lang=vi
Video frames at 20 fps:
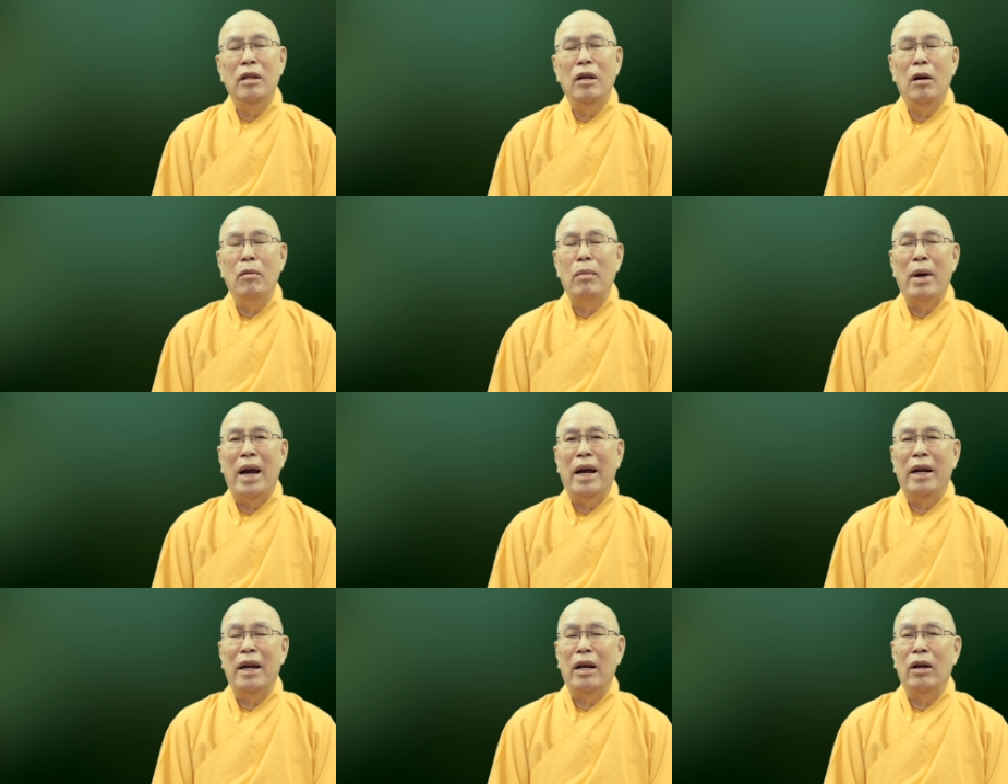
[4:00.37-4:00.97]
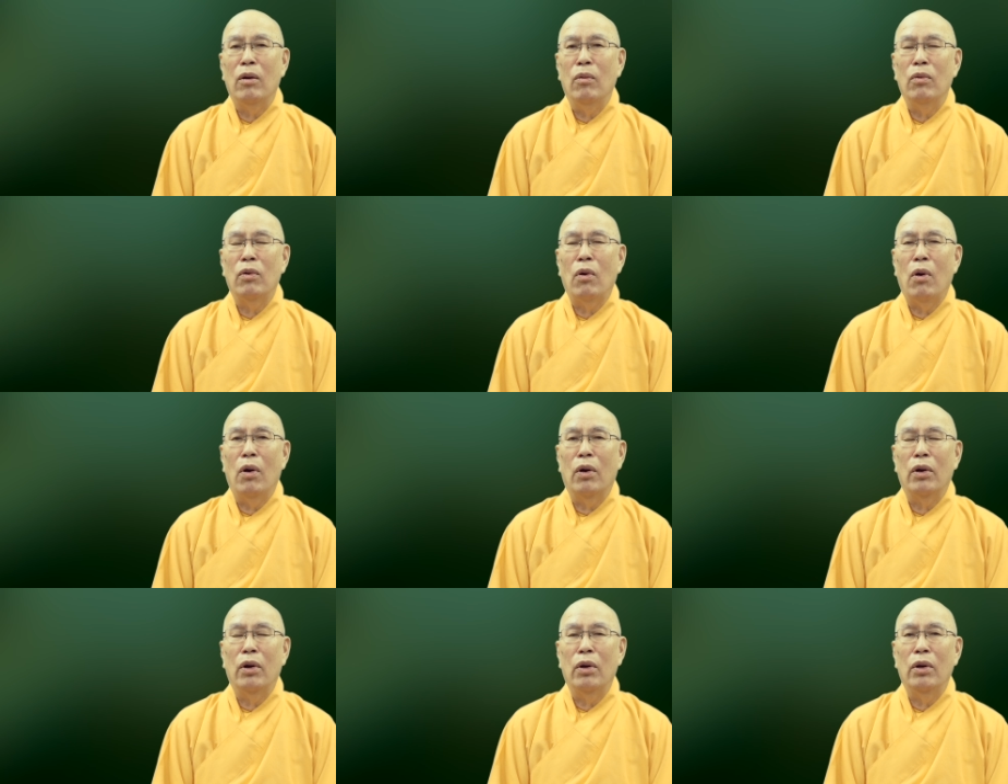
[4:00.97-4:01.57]
thân mạng này không
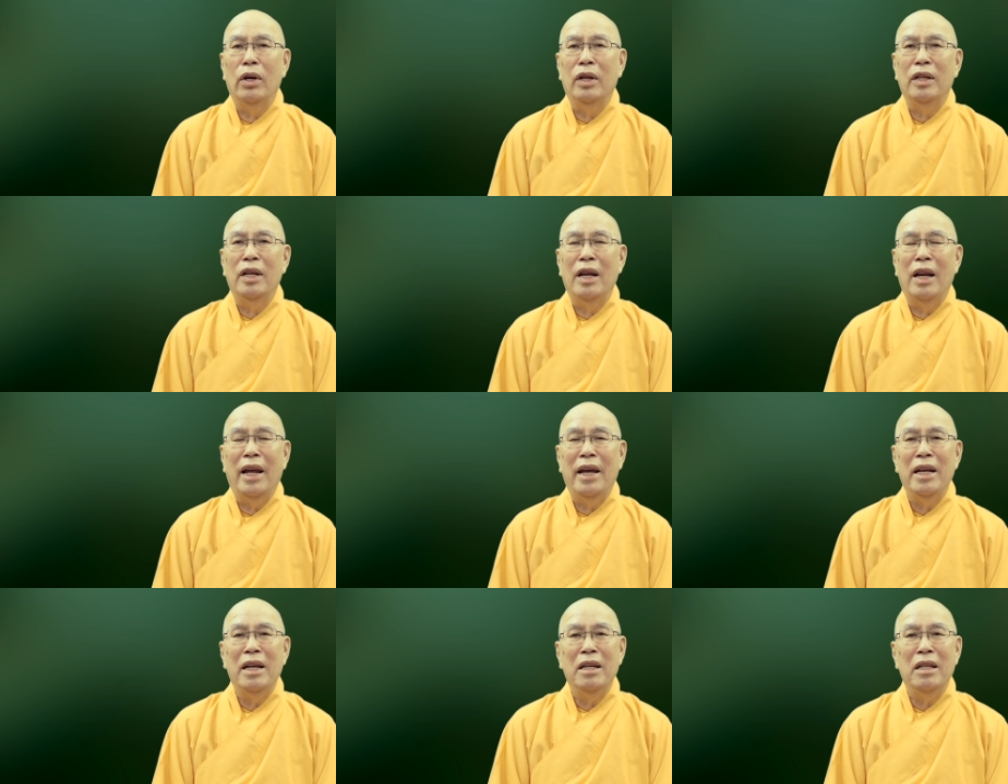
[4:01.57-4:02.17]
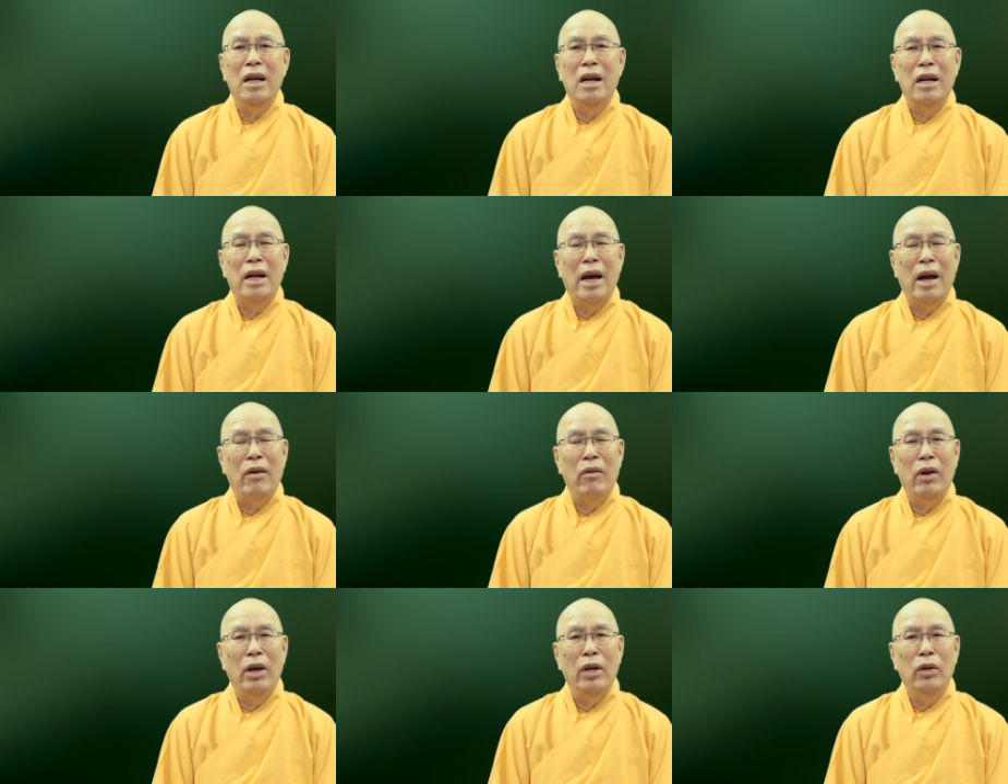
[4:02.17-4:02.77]
còn nữa, thì lấy cái thân
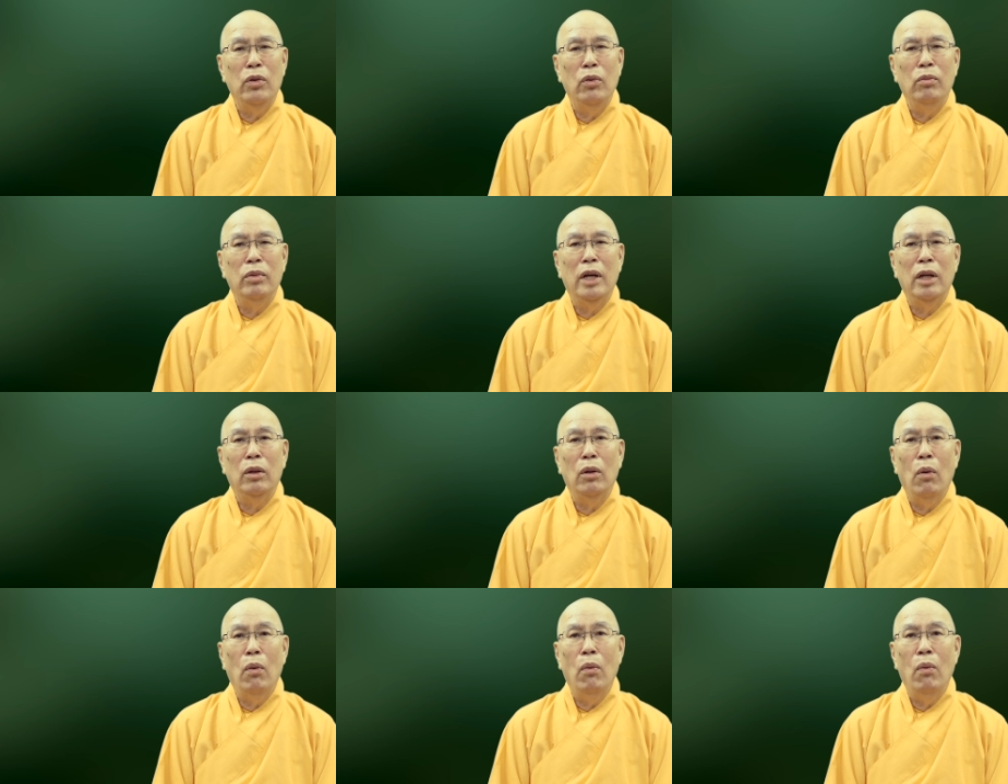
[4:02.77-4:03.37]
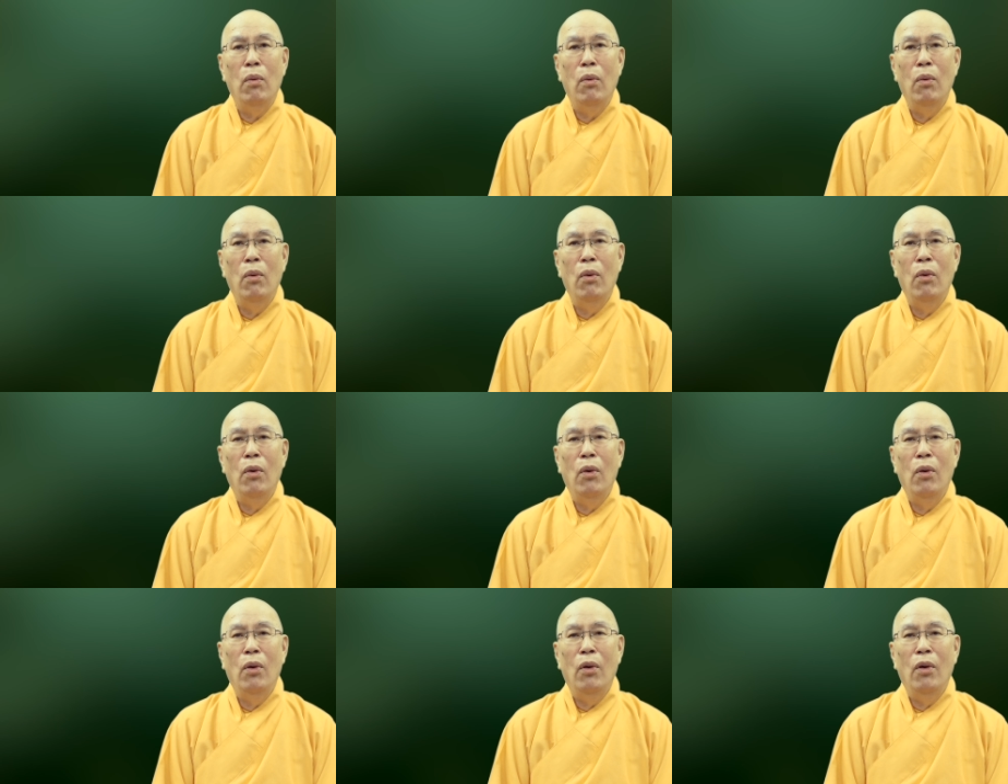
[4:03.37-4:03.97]
nào để chúng ta tu?
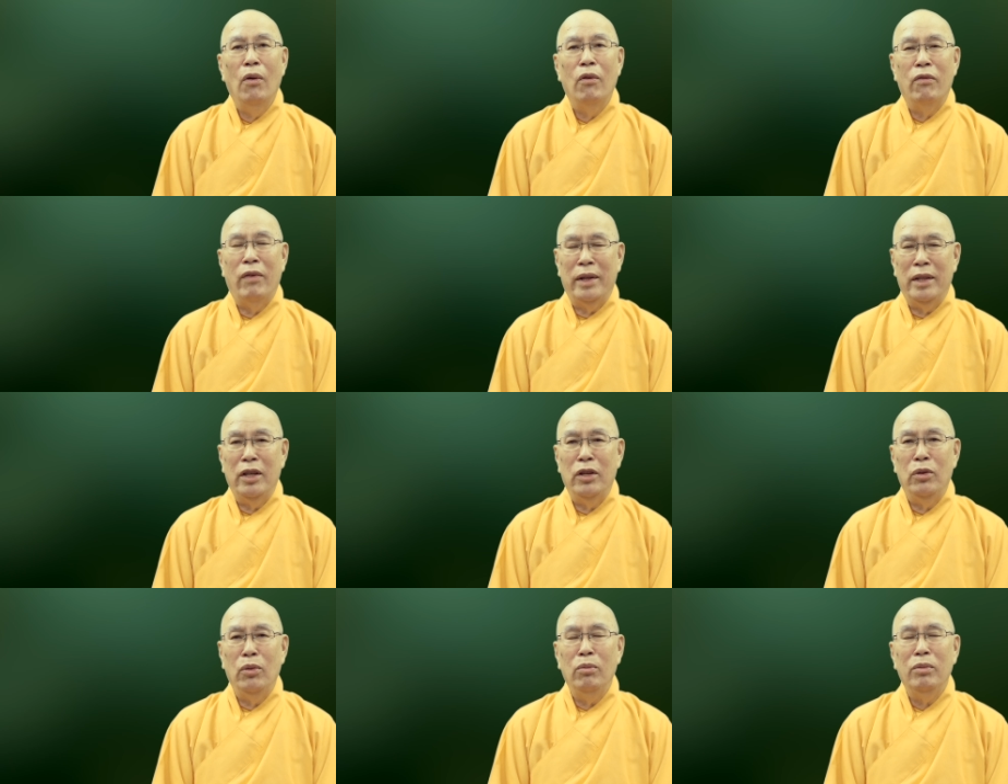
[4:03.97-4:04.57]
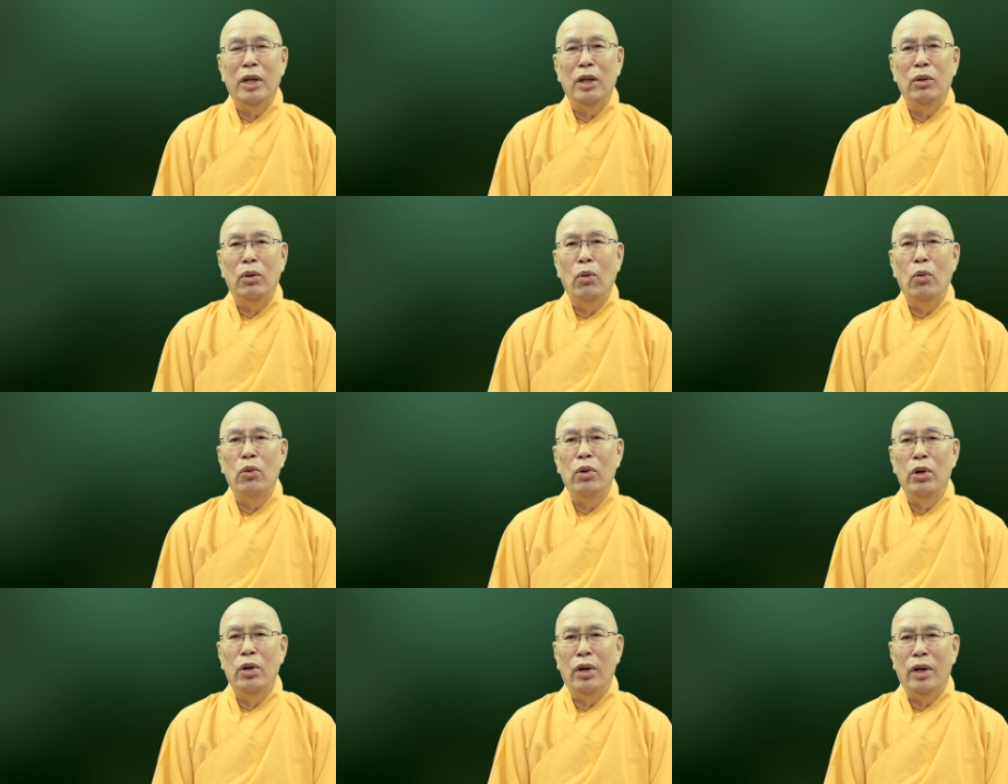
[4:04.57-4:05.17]
Vậy thì chúng ta
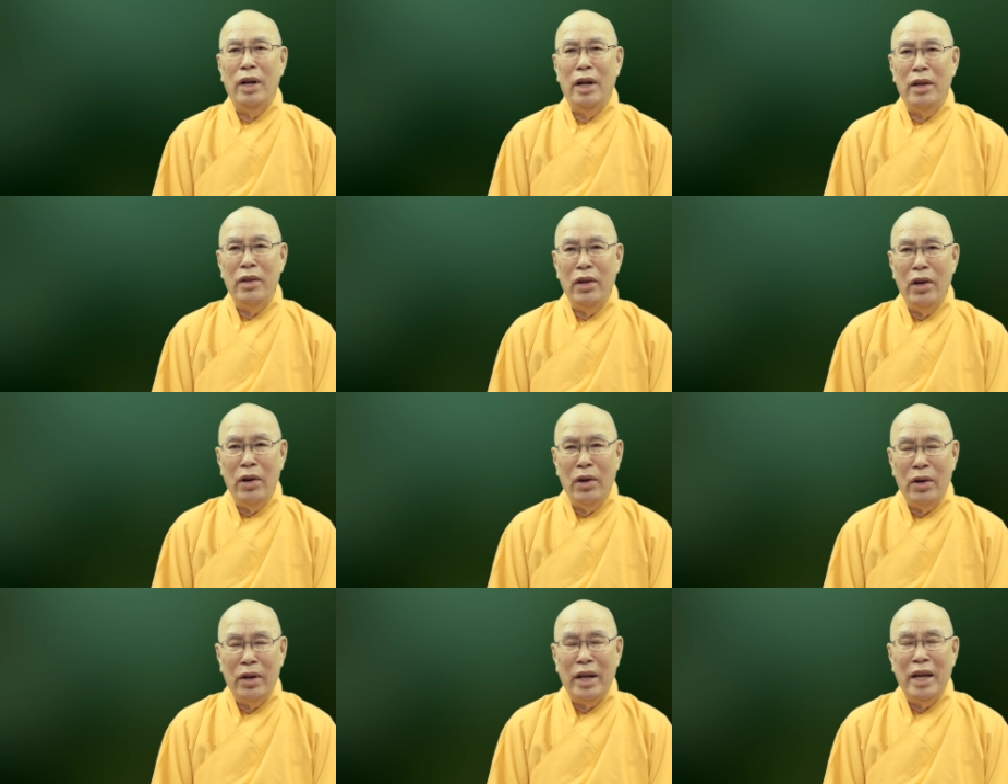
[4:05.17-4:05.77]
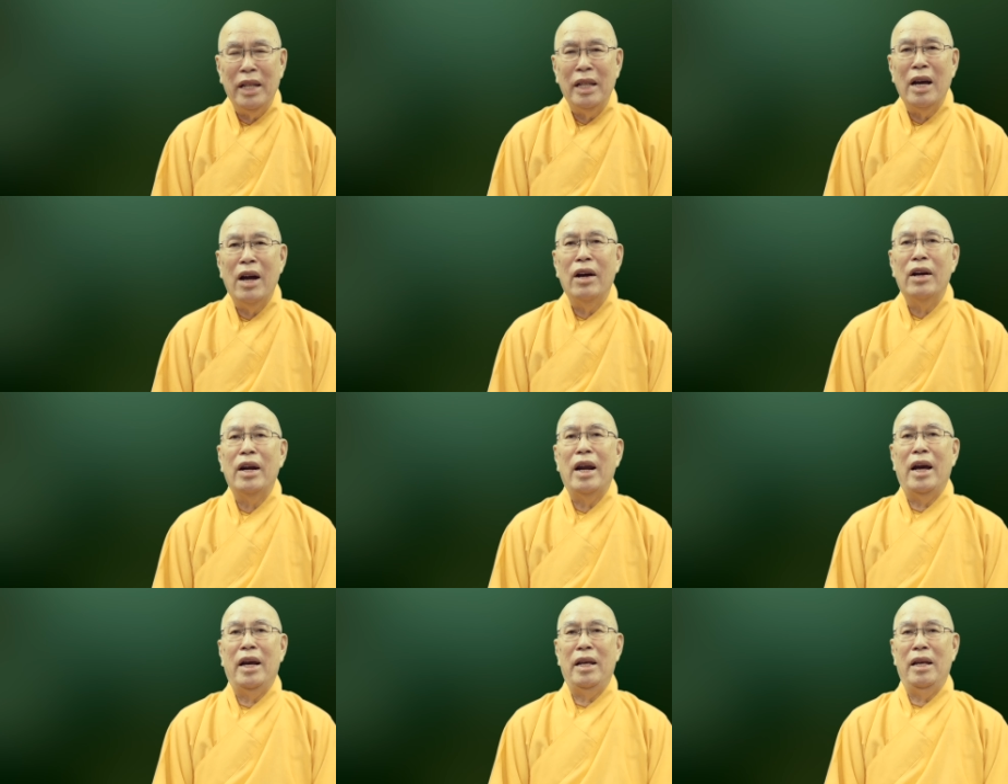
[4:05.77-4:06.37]
tu được là nhờ cái
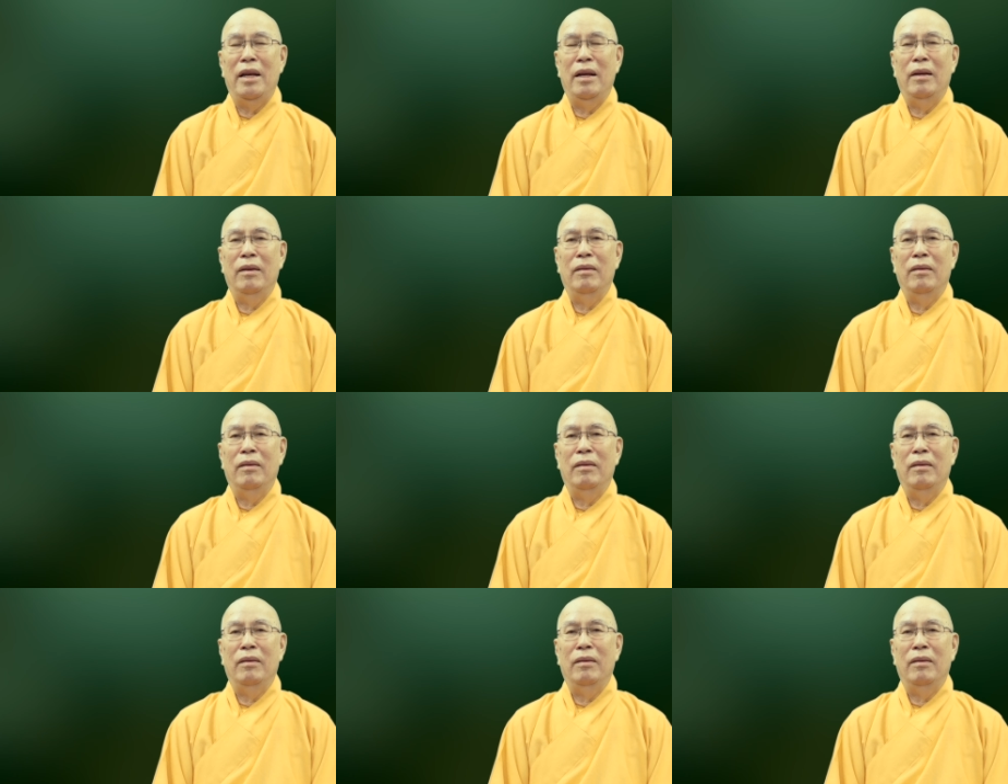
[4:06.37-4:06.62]
thân này.